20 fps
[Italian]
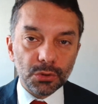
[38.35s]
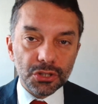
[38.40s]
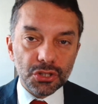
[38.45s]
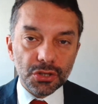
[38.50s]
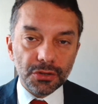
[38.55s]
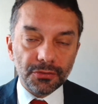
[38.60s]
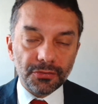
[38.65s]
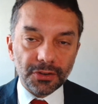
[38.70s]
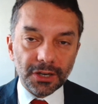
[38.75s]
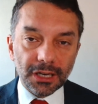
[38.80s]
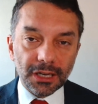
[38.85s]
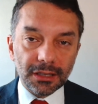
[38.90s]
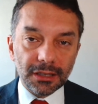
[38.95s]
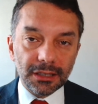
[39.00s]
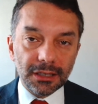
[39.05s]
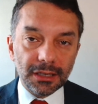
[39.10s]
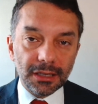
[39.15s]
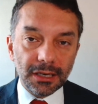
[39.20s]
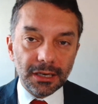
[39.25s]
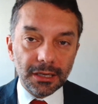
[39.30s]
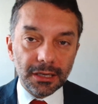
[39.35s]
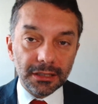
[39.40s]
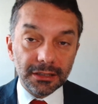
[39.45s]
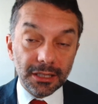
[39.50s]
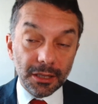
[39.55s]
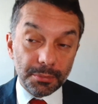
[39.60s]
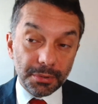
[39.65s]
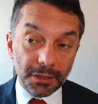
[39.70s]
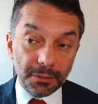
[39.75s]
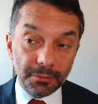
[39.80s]
due cifre
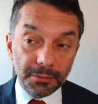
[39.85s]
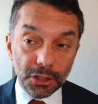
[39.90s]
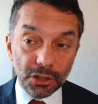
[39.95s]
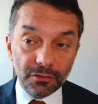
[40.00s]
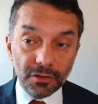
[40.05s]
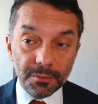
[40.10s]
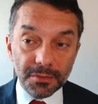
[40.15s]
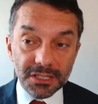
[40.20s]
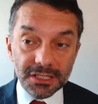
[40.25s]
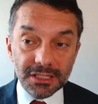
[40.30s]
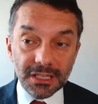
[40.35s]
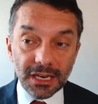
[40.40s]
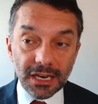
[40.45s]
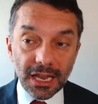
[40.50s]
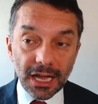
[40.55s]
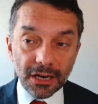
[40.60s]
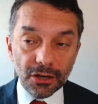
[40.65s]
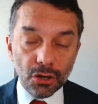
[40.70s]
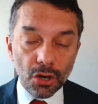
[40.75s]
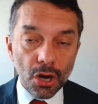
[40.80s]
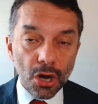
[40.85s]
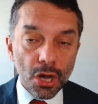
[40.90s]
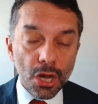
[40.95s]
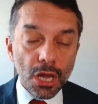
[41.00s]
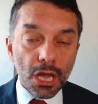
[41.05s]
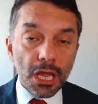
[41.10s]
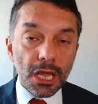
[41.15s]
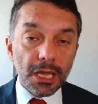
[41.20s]
nei, nei primi nove mesi dell'anno